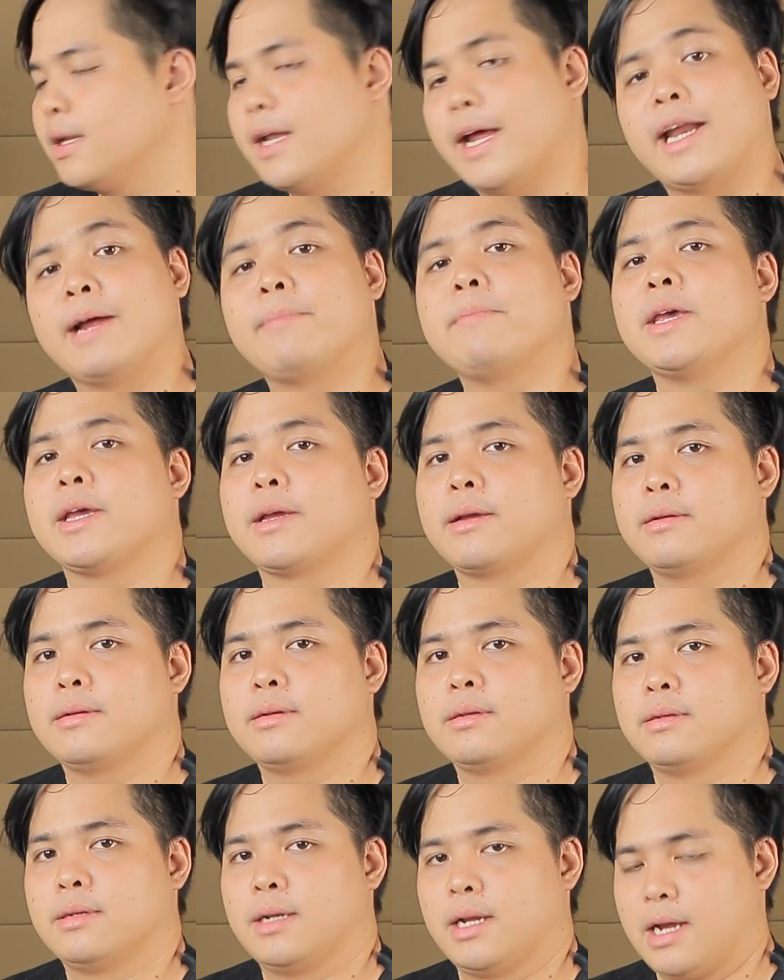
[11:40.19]
ไดนามิก
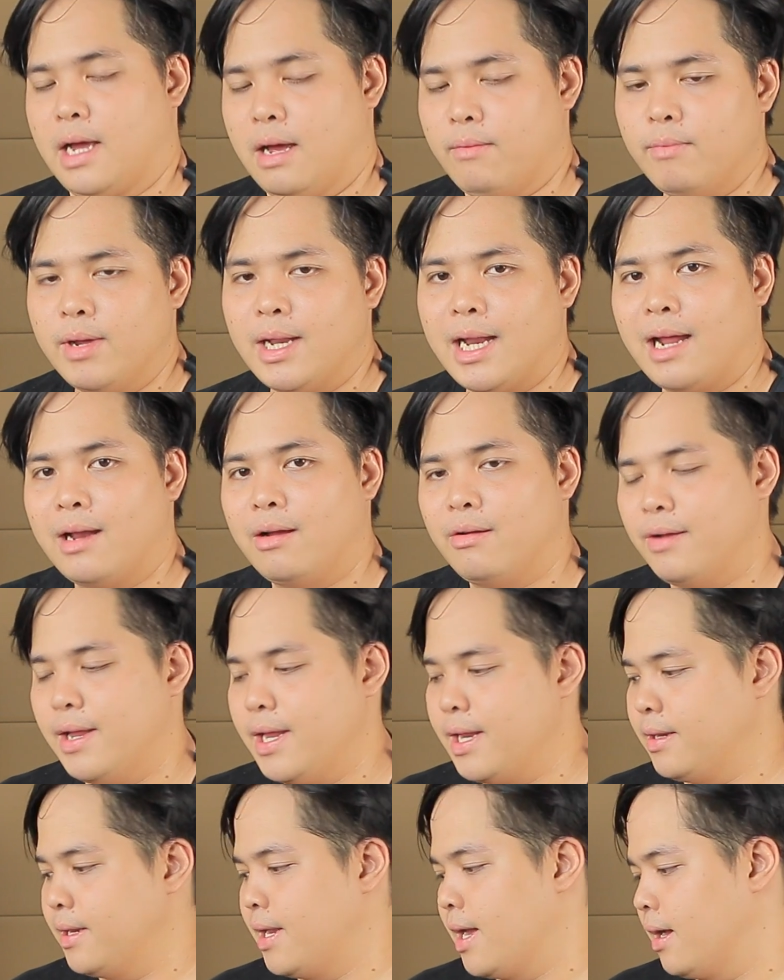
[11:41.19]
นะครับเวลาเรา
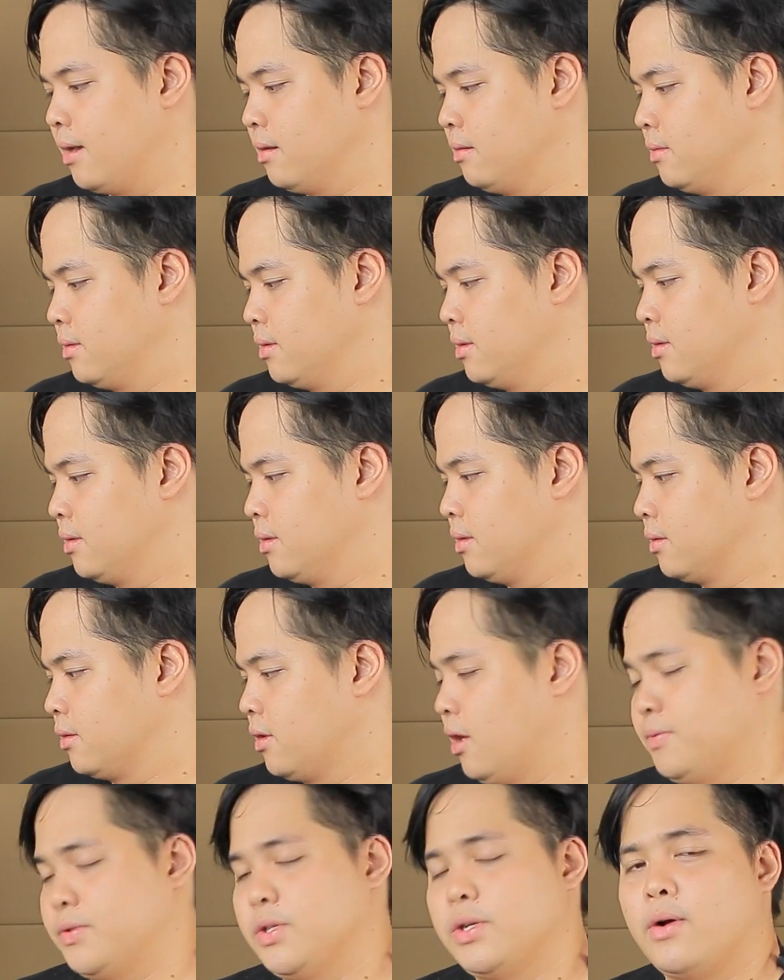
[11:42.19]
เล่นเนี่ย
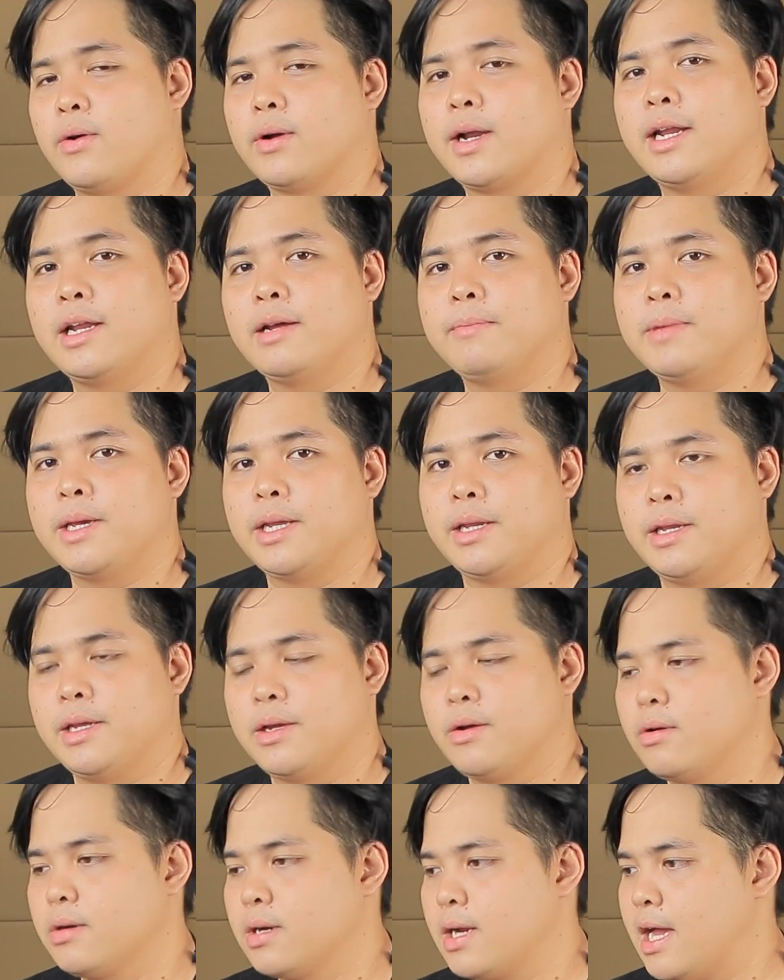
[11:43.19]
ตอบสนองไดนามิก
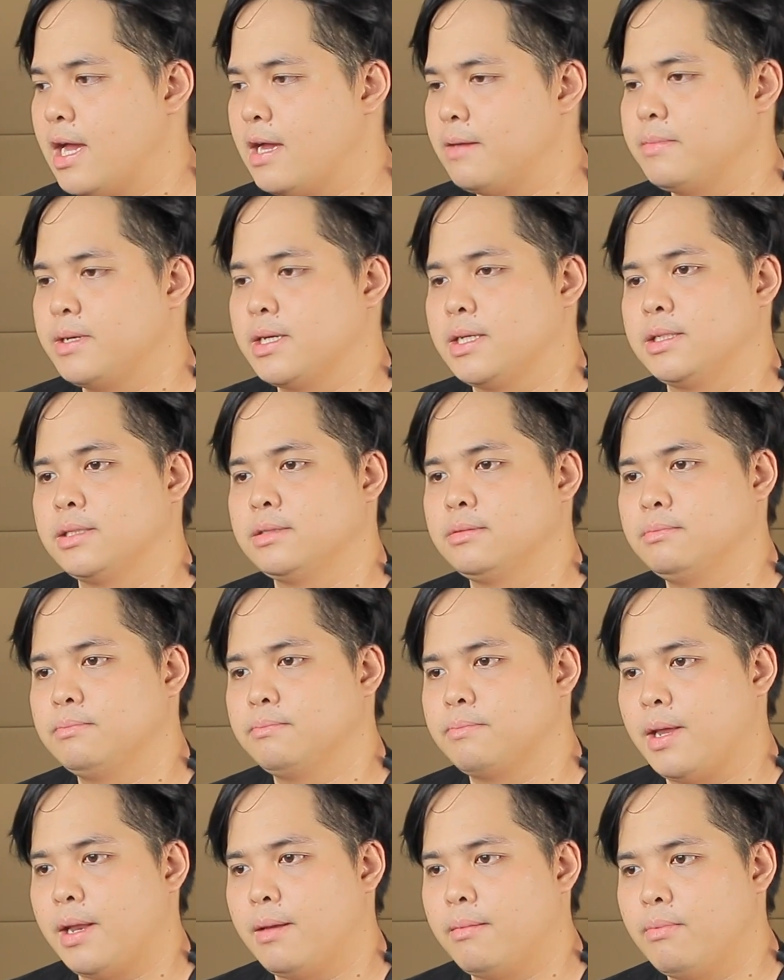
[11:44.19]
นี่ค่อนข้างเหมือน
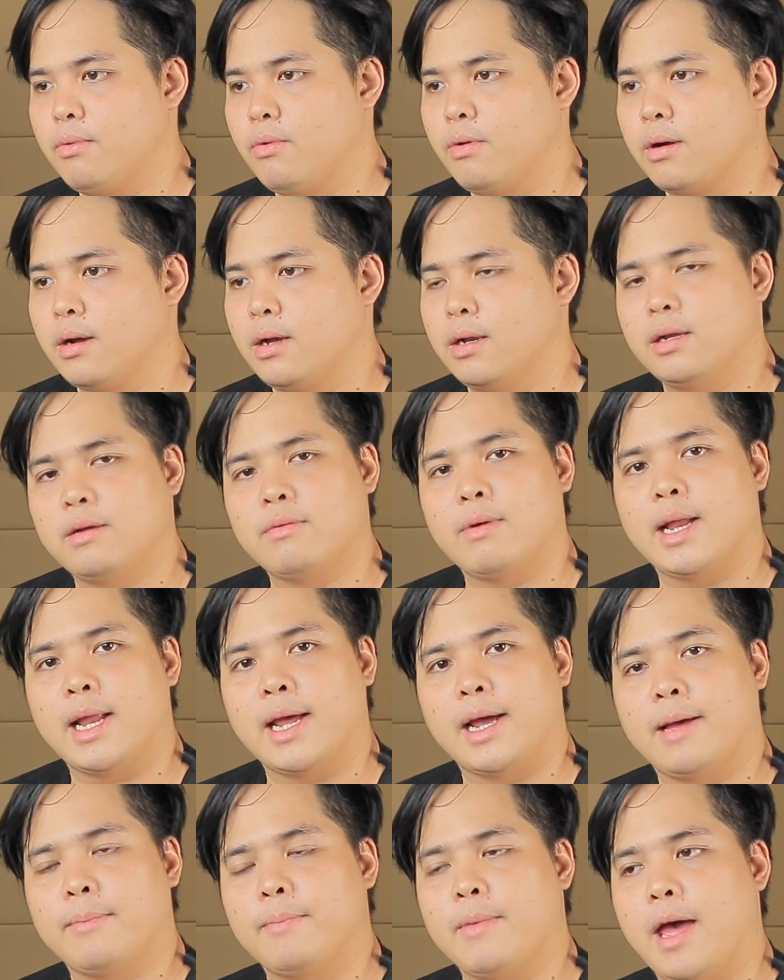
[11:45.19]
เป็นพวกเขาเรียกว่า
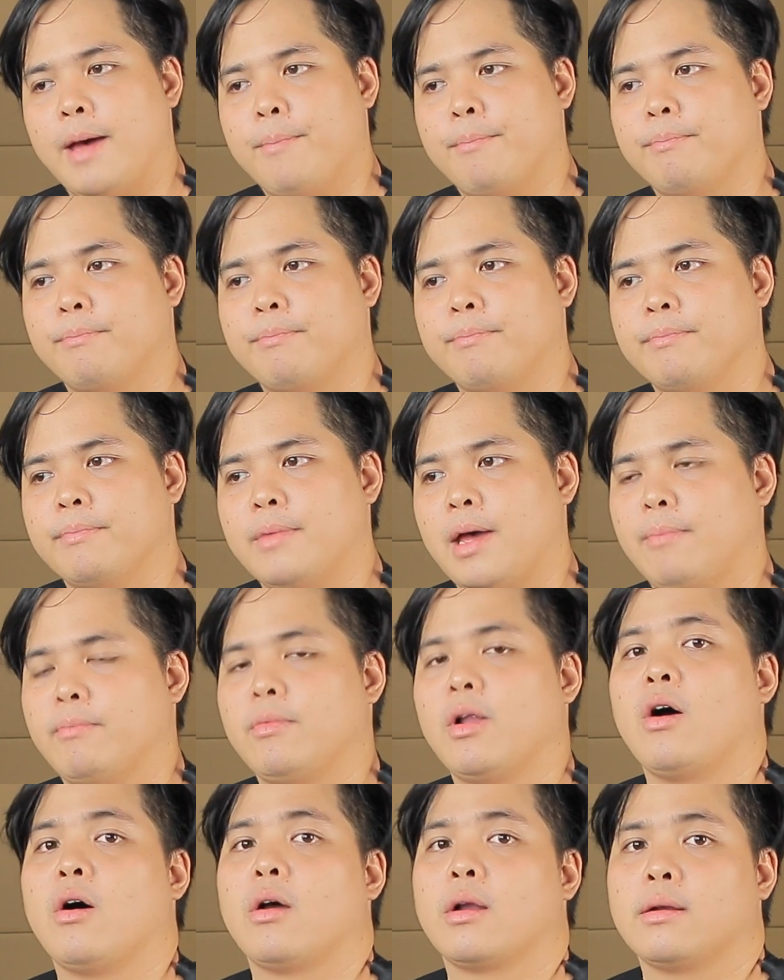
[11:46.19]
อะไรครับแอ
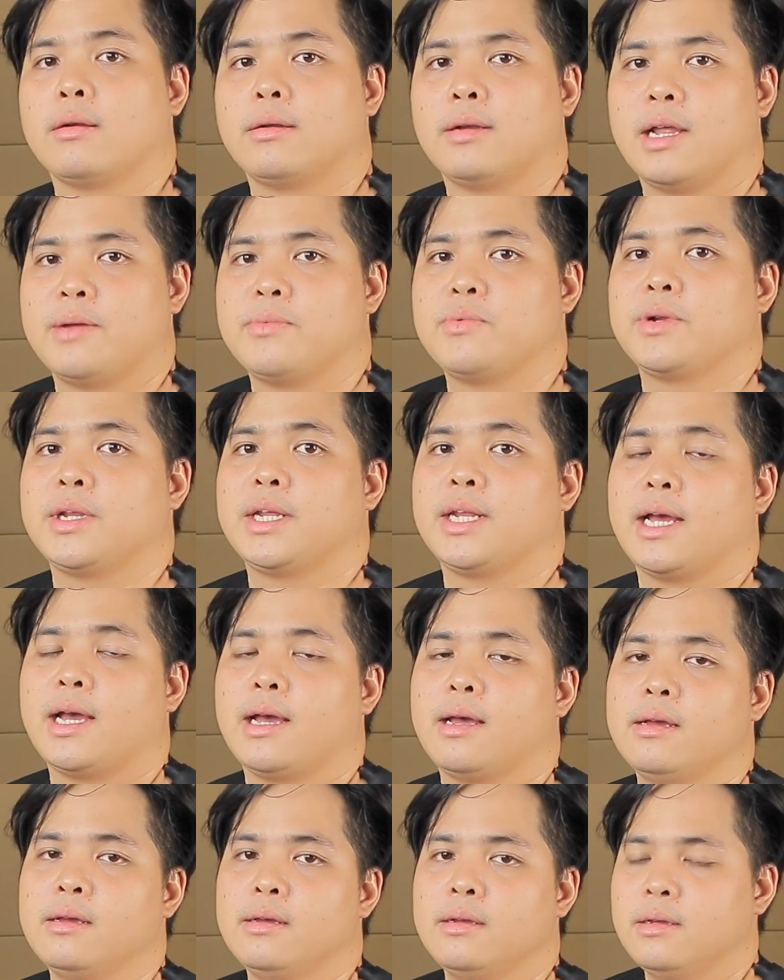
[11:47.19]
มลอดอะไรพวกนี้
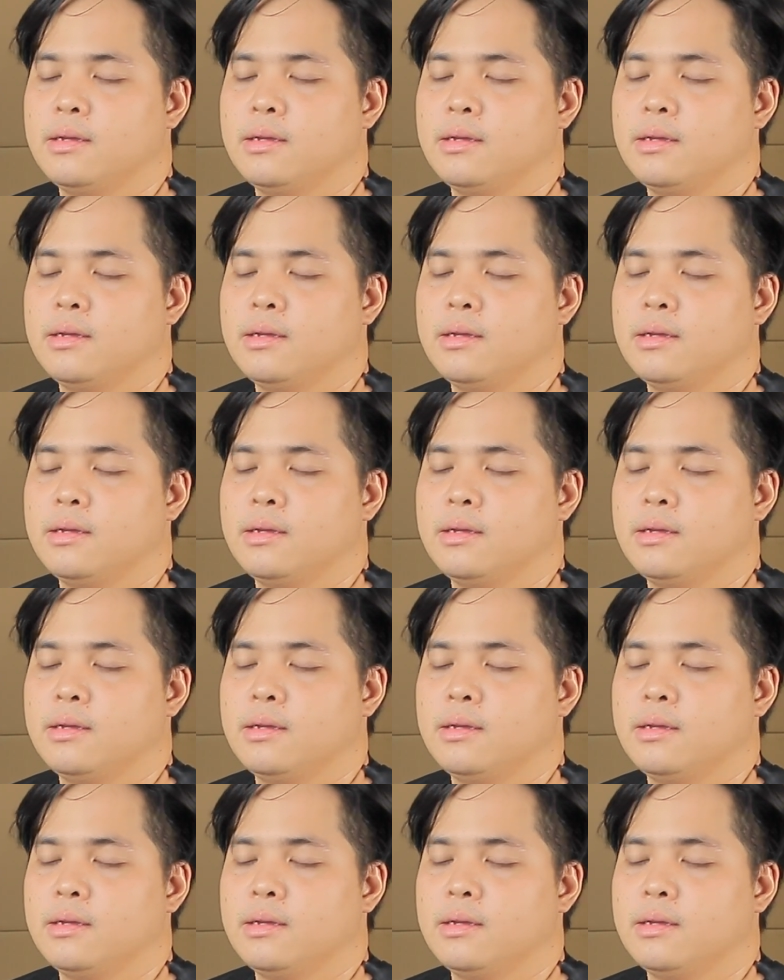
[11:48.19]
นะฮะ